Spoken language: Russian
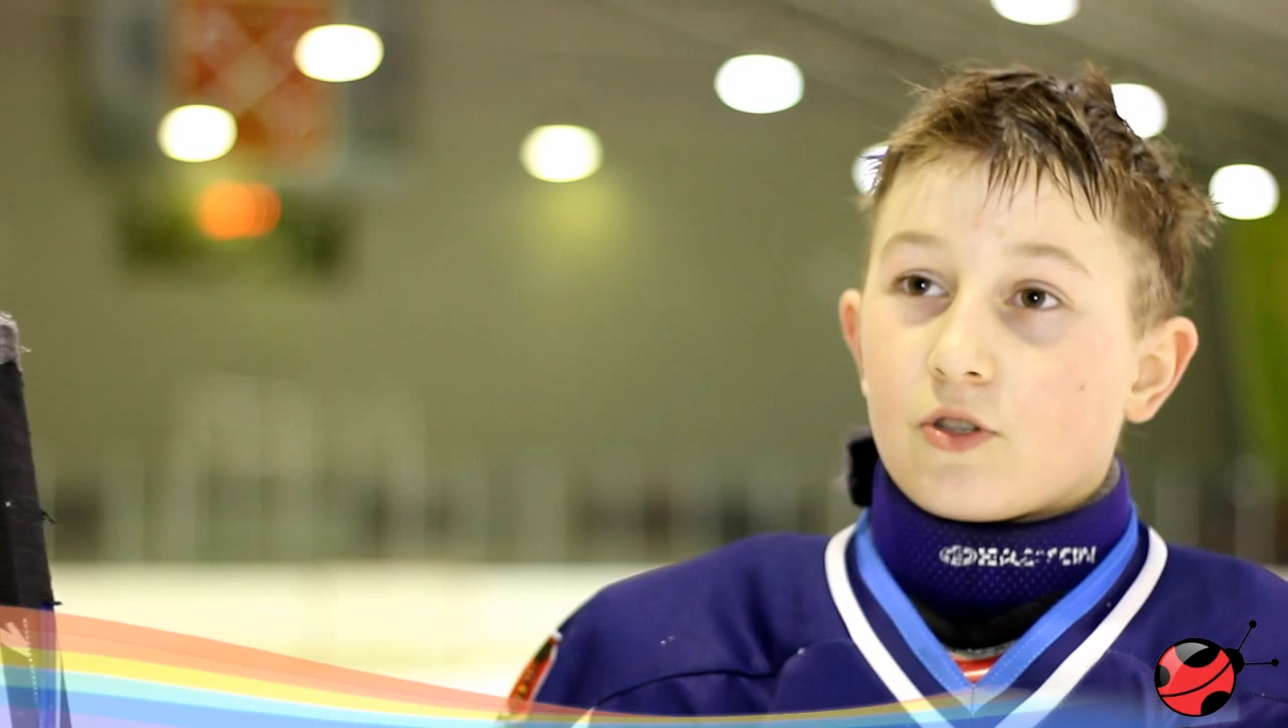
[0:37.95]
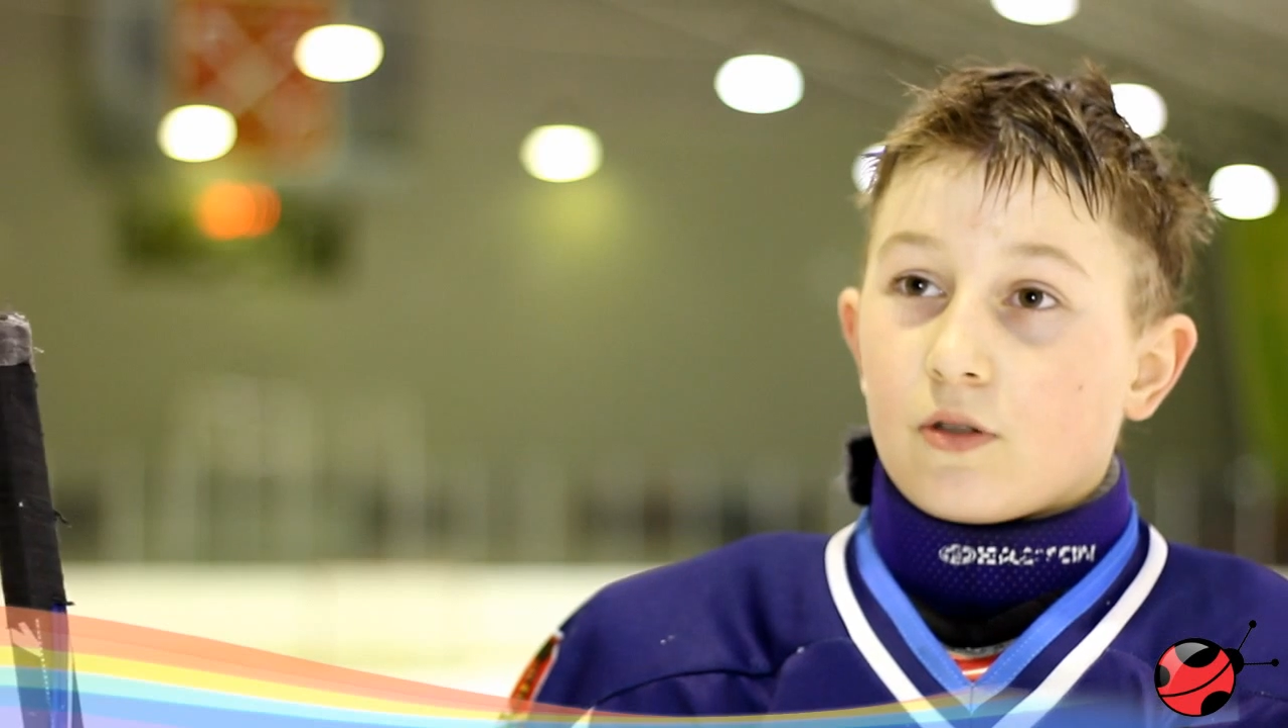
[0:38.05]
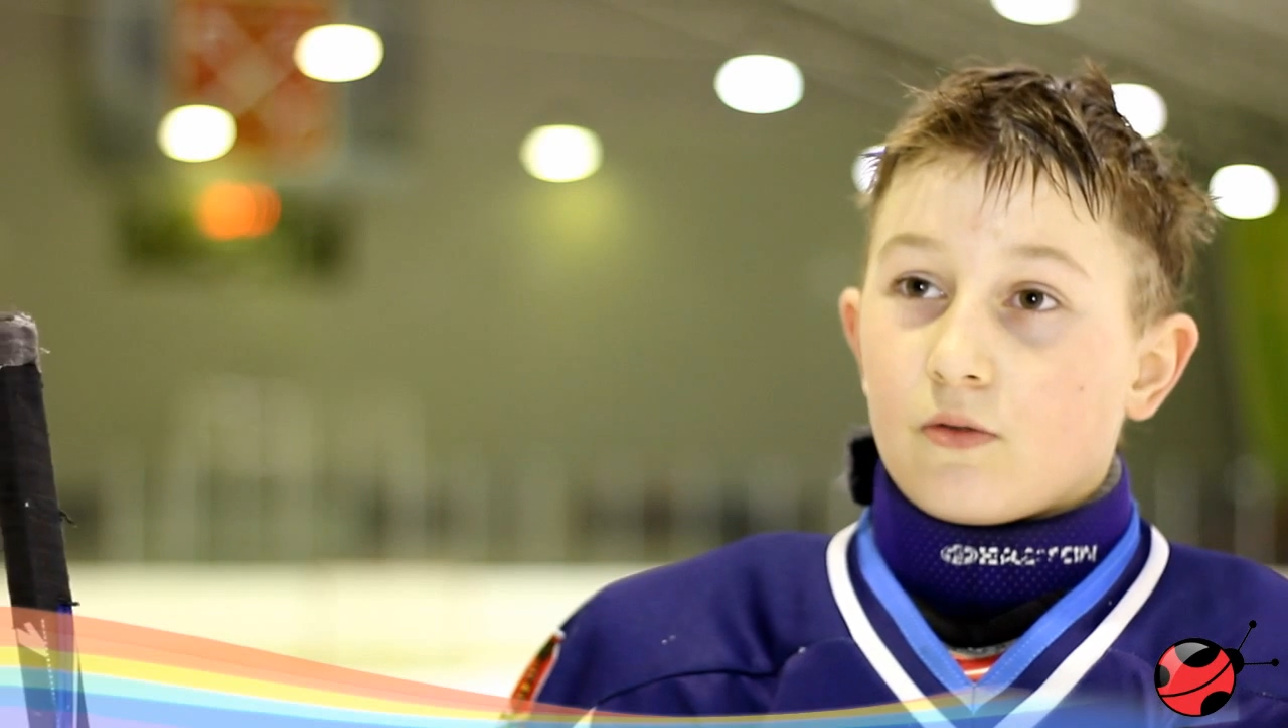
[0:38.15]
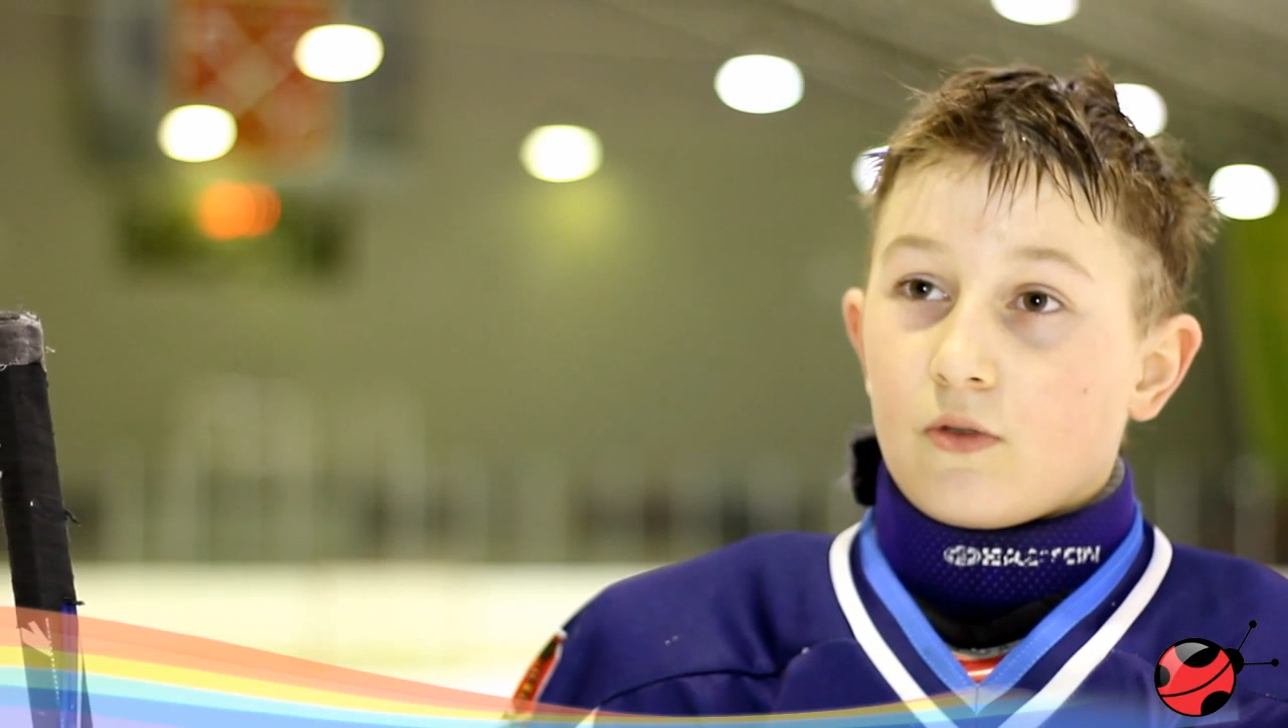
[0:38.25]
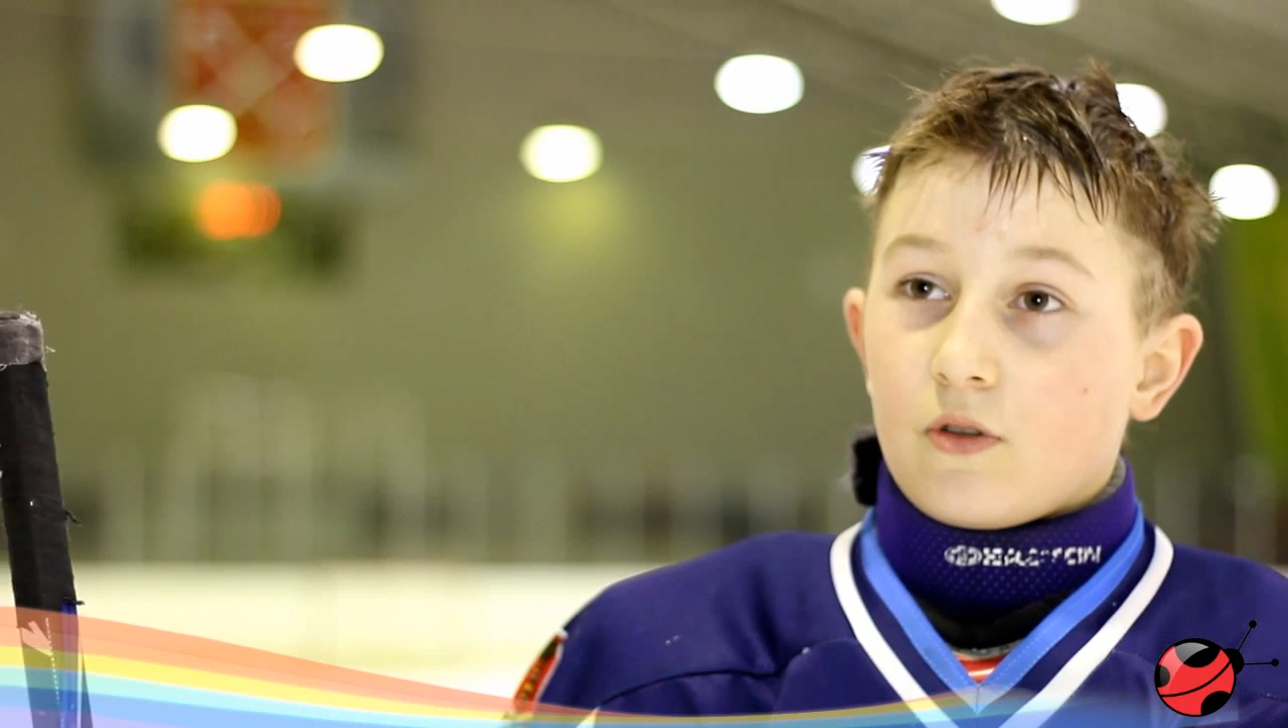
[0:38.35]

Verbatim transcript: что ну,